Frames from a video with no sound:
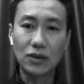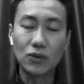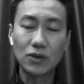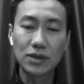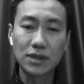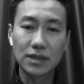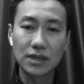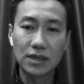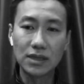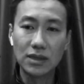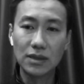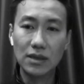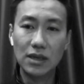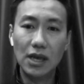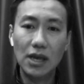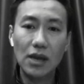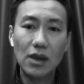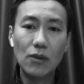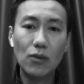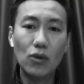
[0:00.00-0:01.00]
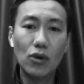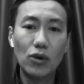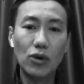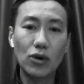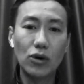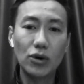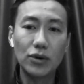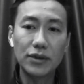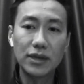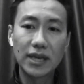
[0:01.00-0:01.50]
或者是
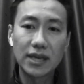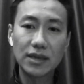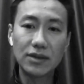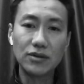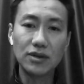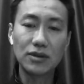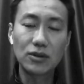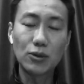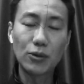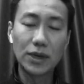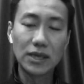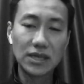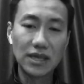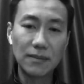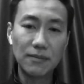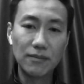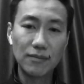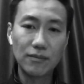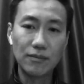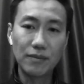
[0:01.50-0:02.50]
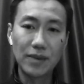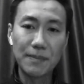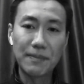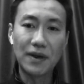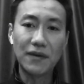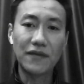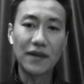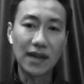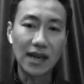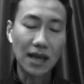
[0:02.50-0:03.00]
我那个人突然间没
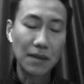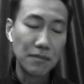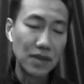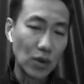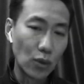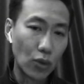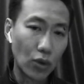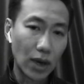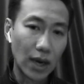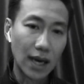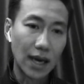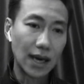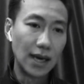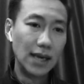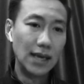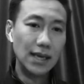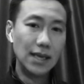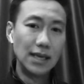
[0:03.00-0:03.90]
办法来 meet 我啊，